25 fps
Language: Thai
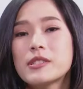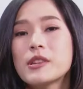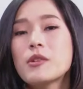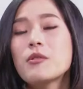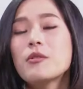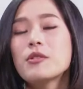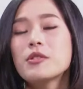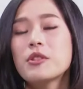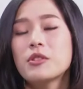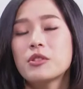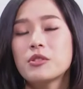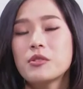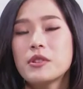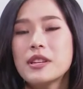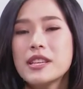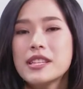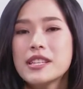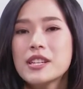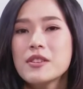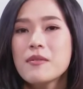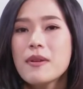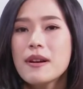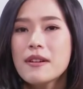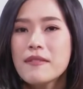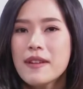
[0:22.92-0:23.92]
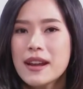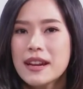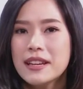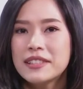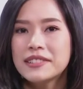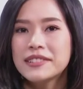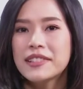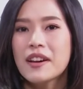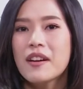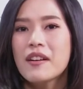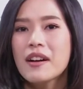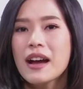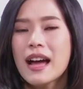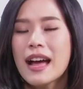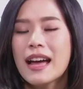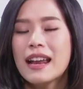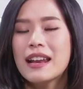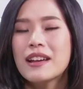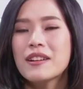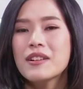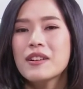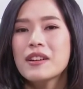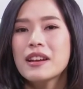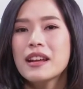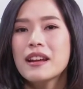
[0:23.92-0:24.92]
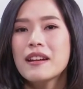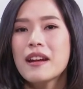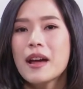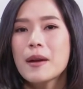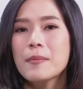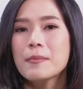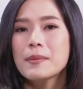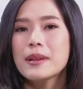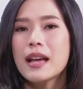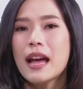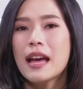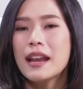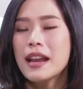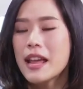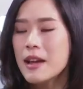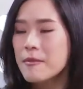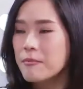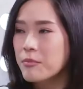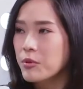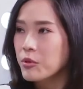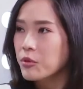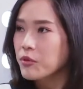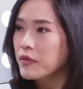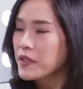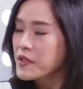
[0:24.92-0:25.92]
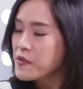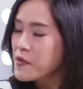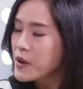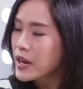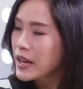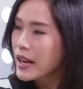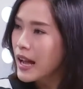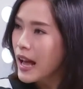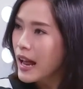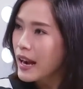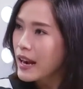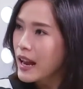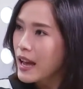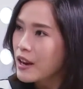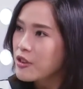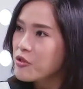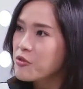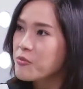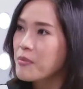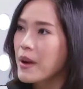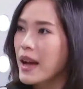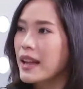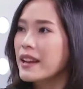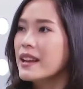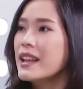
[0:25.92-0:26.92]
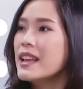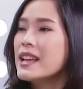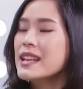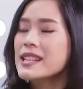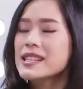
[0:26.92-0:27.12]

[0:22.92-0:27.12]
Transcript: เจ้าหุ่นยนต์ตัวนี้ชื่อว่า Renaissance ค่ะแล้วก็ได้รับการ approve หรือว่าการอนุมัติ